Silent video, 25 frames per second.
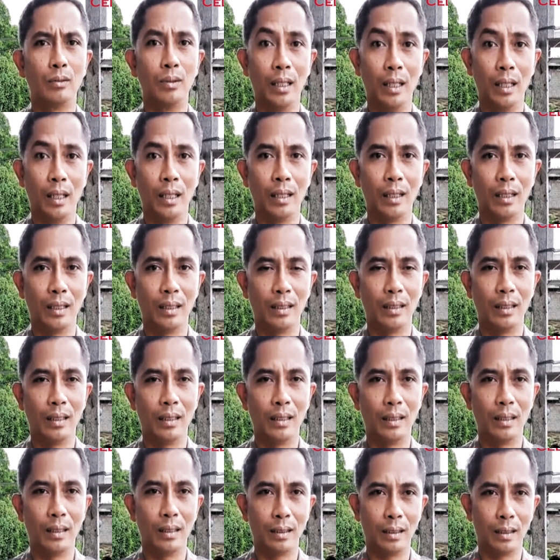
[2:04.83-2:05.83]
Kuala 2,
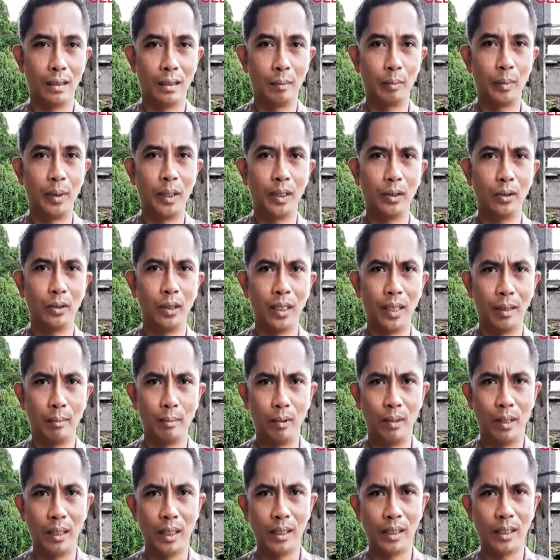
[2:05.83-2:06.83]
hmm. tepian
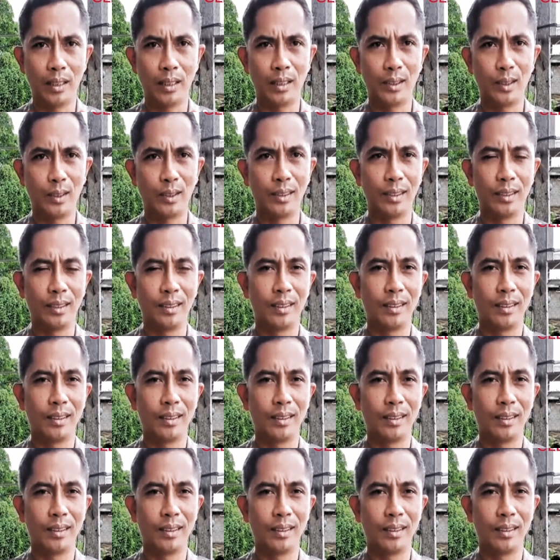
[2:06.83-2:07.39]
sungai Kapolres